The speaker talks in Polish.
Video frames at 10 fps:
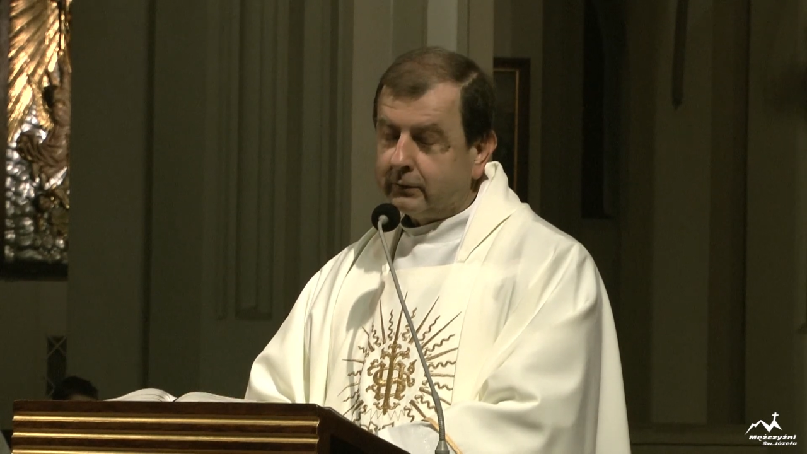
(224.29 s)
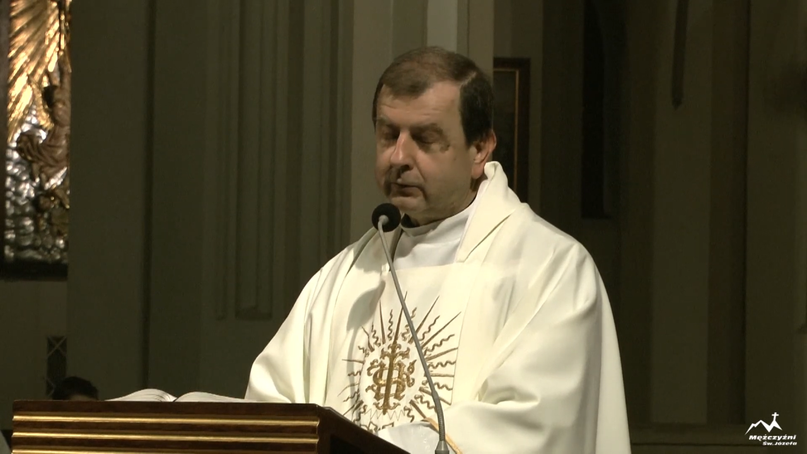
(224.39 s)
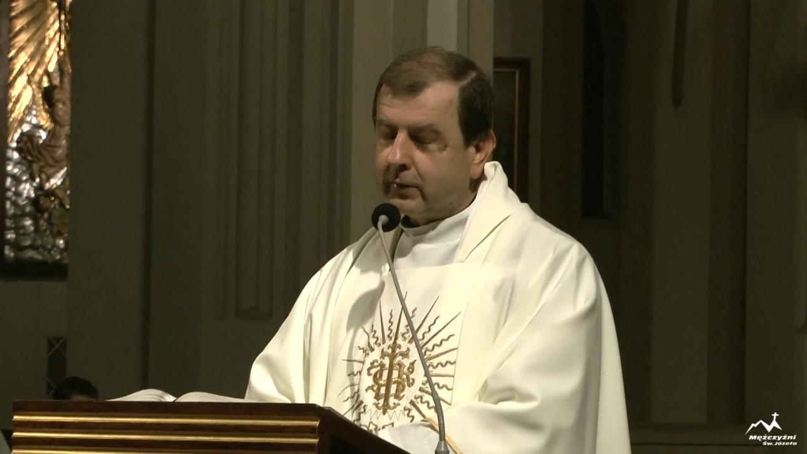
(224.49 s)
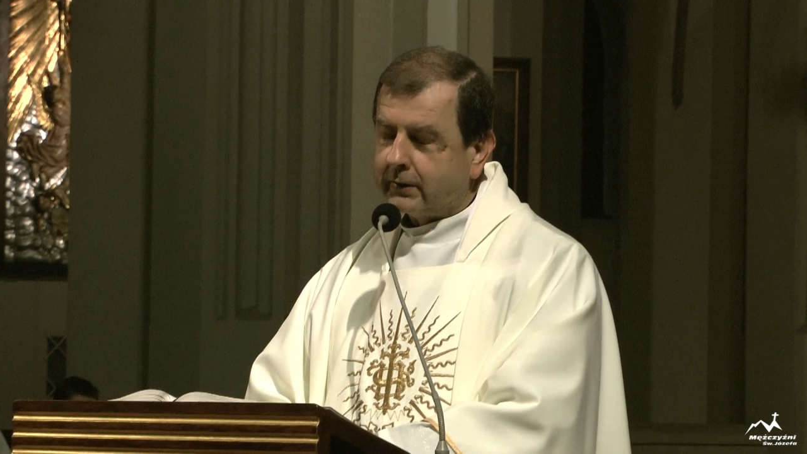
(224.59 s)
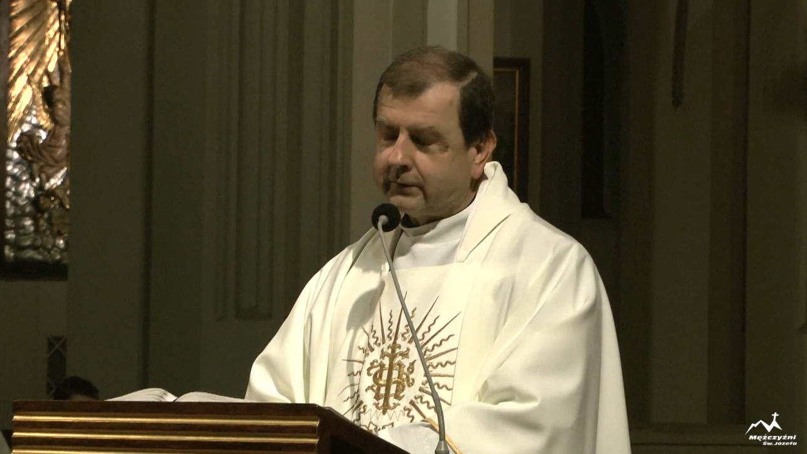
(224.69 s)

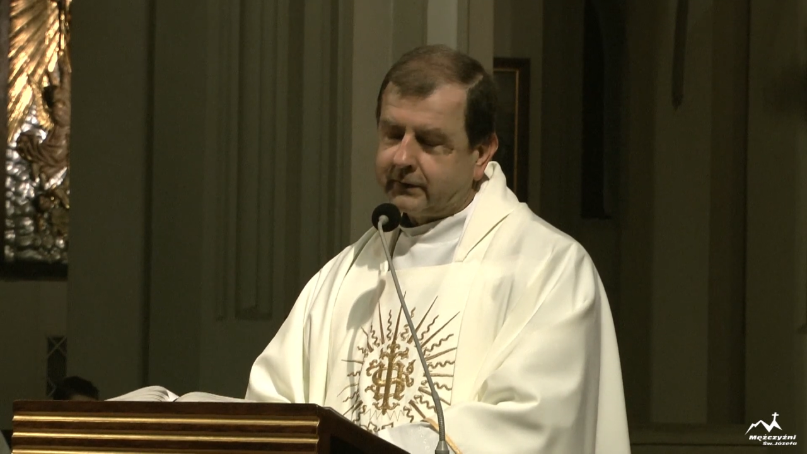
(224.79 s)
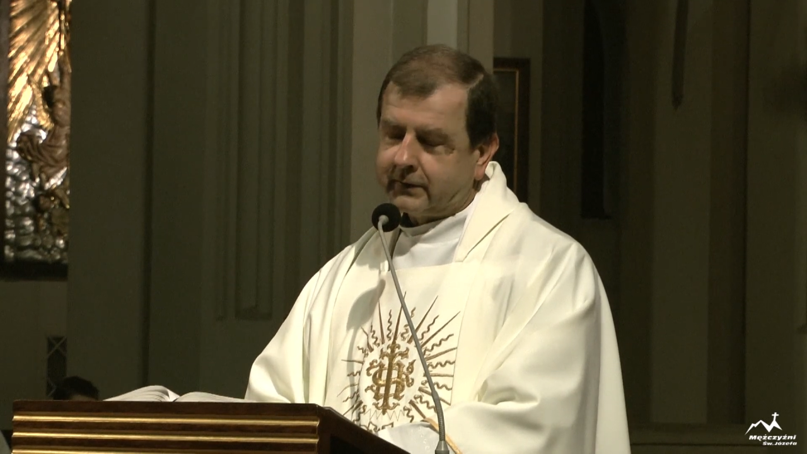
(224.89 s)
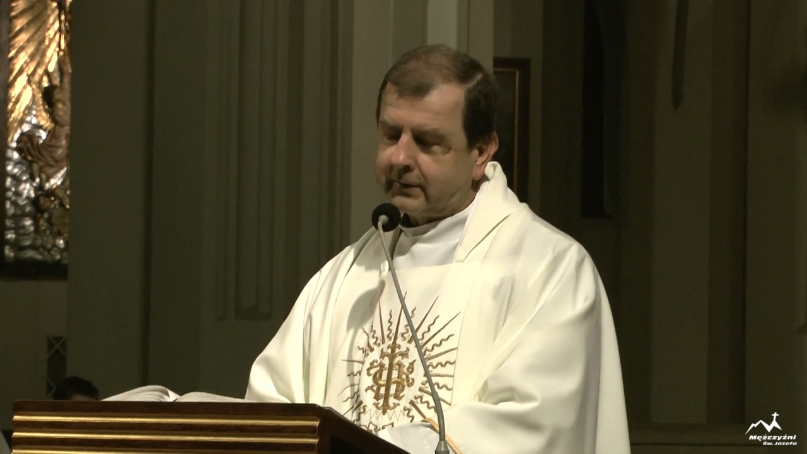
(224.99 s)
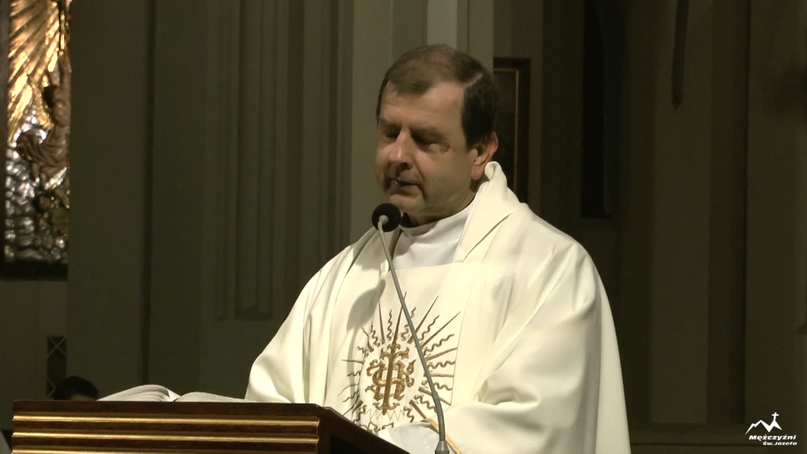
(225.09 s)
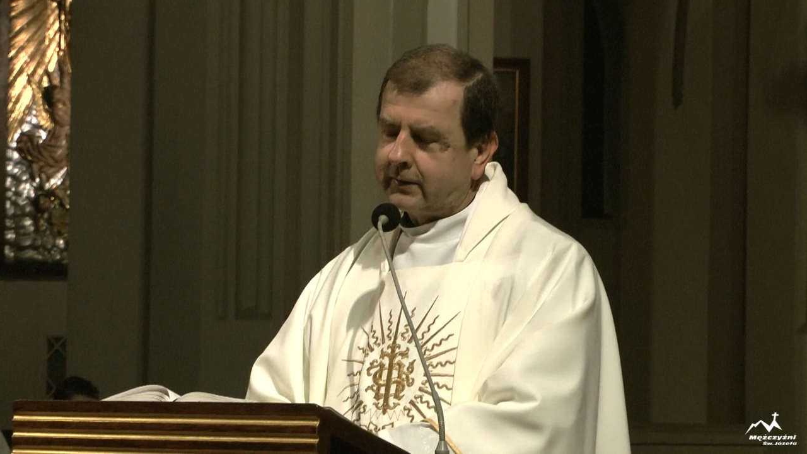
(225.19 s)
Ducha
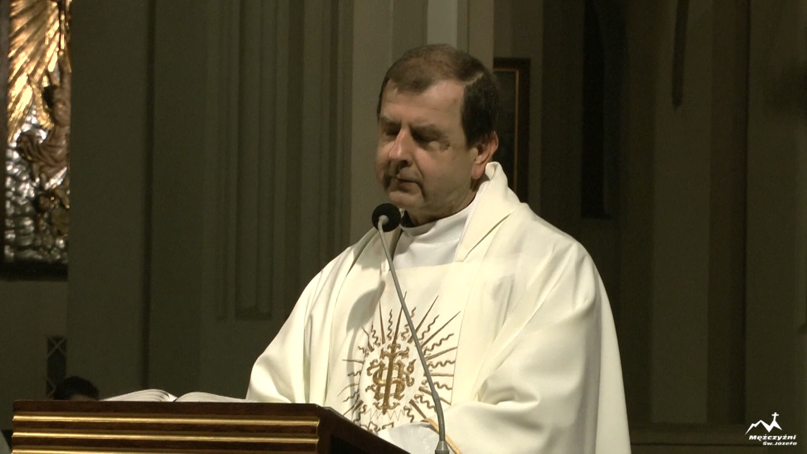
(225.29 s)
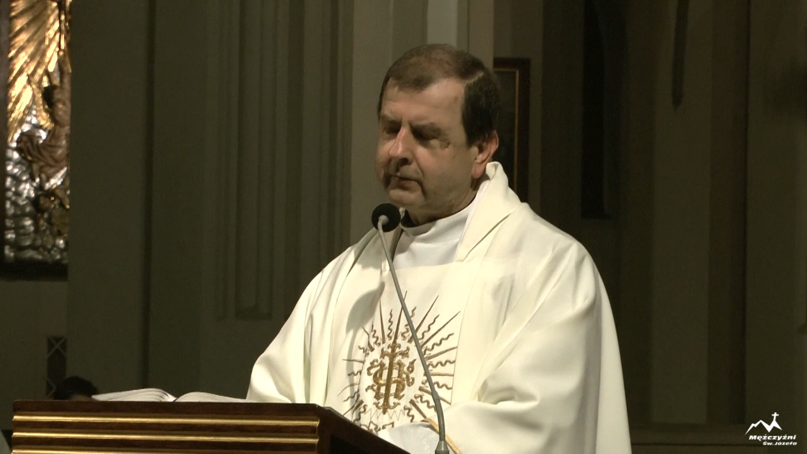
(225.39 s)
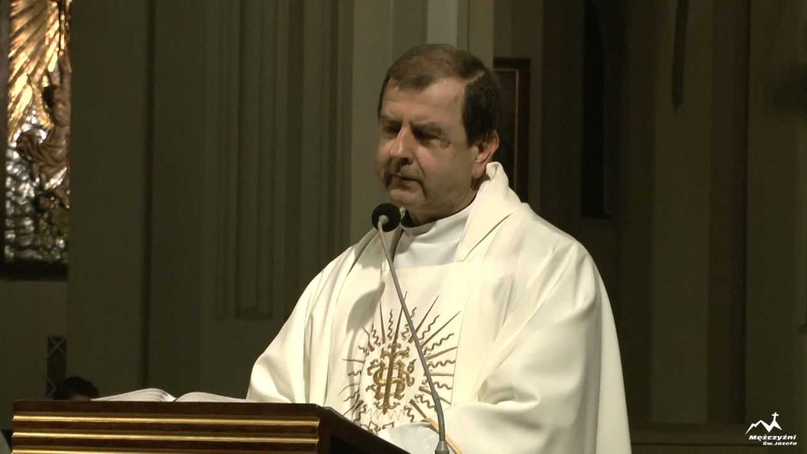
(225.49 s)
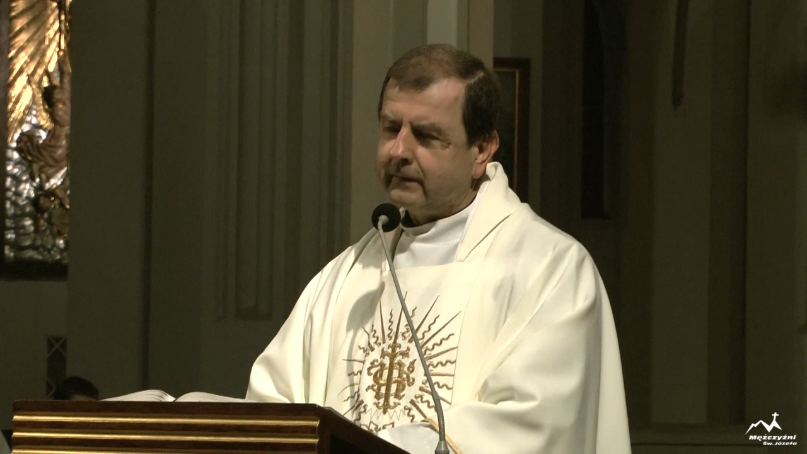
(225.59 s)
Świętego.